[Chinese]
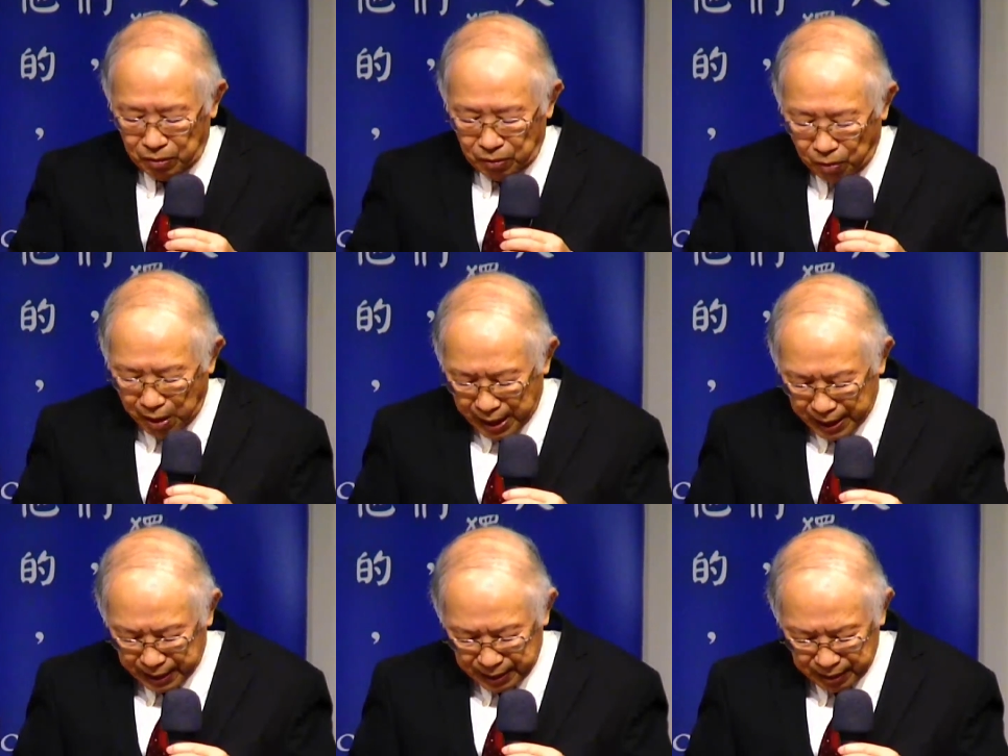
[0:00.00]
哇，
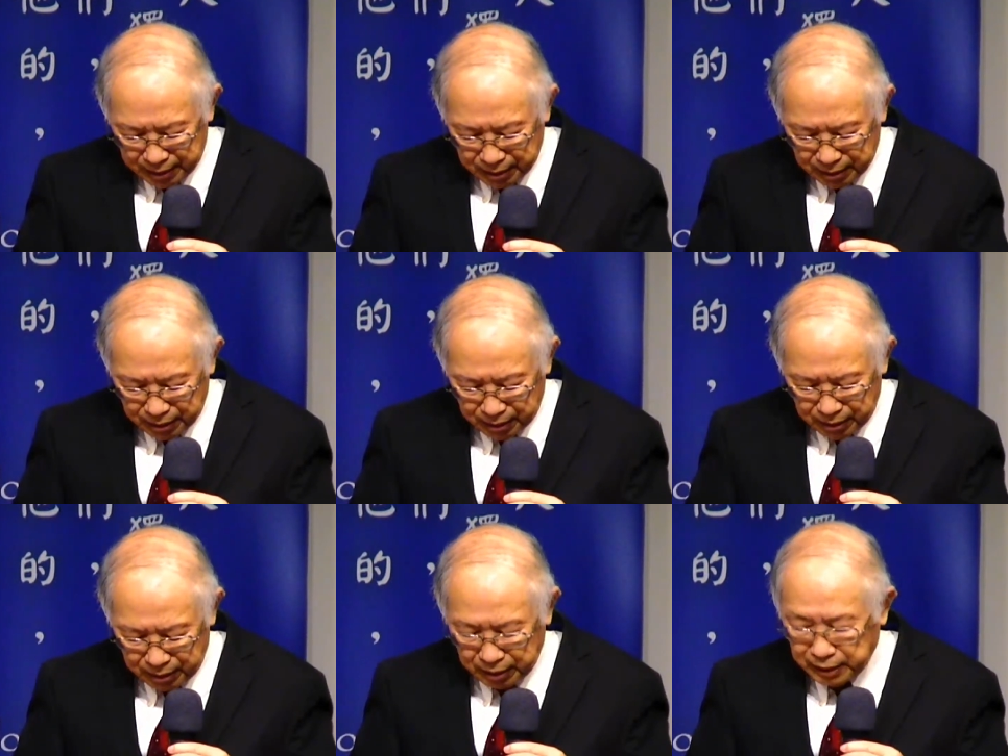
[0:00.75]

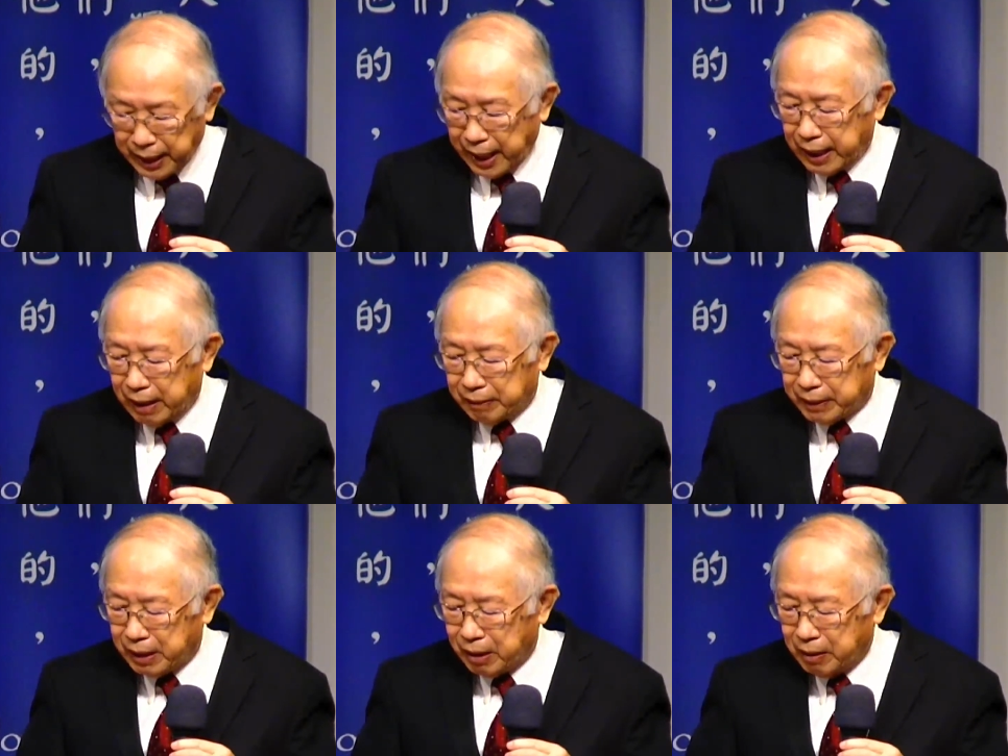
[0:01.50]
这个太好
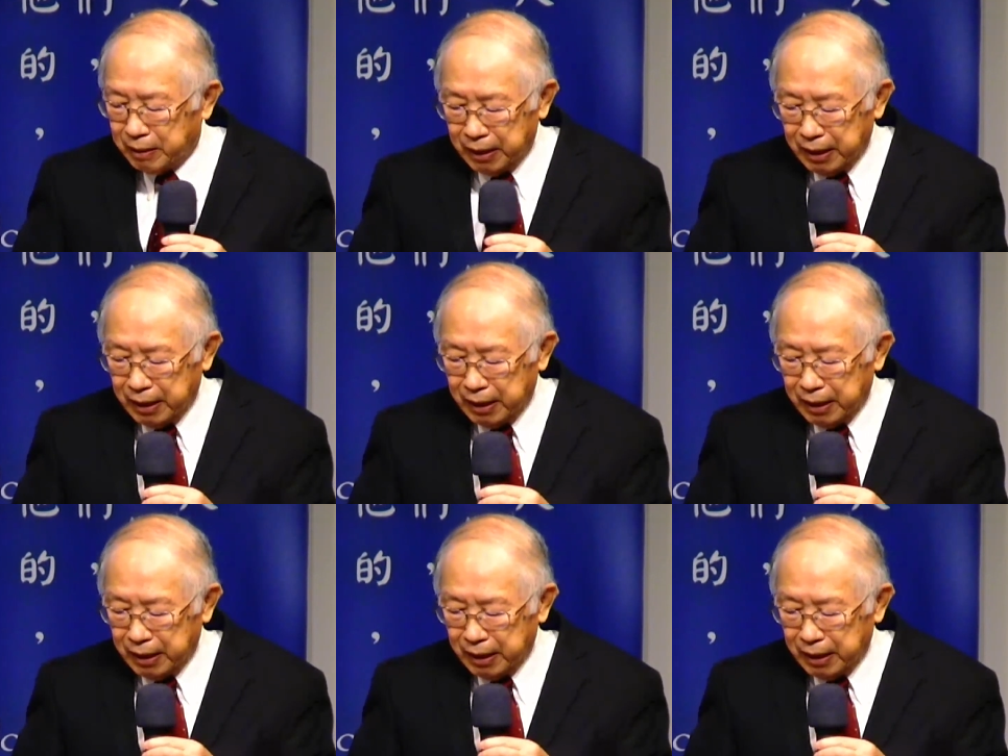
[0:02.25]
了哈！